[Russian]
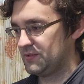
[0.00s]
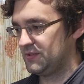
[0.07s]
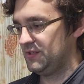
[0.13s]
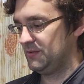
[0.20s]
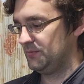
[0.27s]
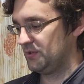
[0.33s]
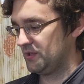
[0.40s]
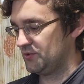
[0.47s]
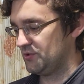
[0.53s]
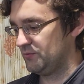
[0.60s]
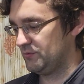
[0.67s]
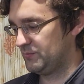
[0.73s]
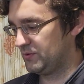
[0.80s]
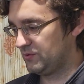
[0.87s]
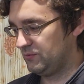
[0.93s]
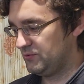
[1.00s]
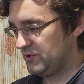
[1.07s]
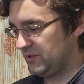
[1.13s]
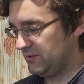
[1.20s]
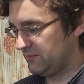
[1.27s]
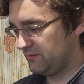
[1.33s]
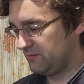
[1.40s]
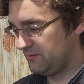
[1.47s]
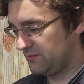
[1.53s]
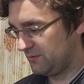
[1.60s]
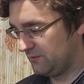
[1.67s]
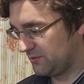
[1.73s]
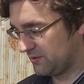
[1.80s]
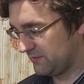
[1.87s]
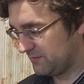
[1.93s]
схемы, как чего подключать,
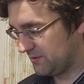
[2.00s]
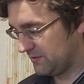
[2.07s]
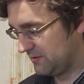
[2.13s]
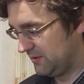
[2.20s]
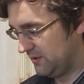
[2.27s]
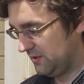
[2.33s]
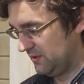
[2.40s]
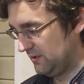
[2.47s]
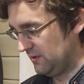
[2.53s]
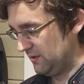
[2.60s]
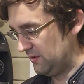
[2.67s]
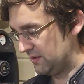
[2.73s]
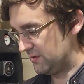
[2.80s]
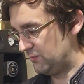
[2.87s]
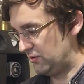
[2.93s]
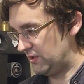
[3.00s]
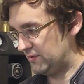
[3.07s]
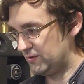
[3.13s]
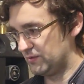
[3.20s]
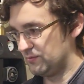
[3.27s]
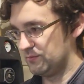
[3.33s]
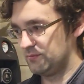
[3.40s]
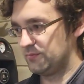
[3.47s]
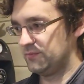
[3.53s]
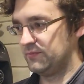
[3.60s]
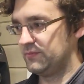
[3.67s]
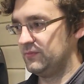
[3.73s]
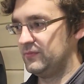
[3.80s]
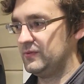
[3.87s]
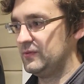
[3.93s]
несложно вообще. Эмулятор,
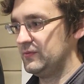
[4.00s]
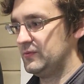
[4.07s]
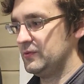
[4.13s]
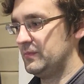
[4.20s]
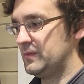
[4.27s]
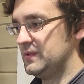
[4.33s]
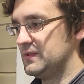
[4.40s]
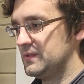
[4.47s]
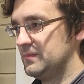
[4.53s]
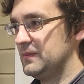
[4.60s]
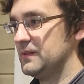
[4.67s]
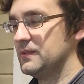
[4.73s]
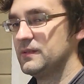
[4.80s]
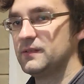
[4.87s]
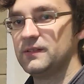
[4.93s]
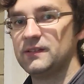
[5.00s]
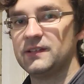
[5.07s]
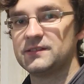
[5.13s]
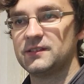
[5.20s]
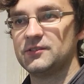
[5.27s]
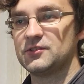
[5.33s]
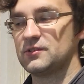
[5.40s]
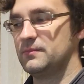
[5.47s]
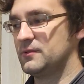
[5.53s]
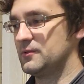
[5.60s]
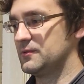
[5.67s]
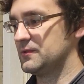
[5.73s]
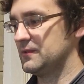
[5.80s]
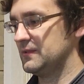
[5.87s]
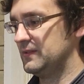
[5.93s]
все, все в принципе, достаточно
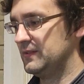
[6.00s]
просто.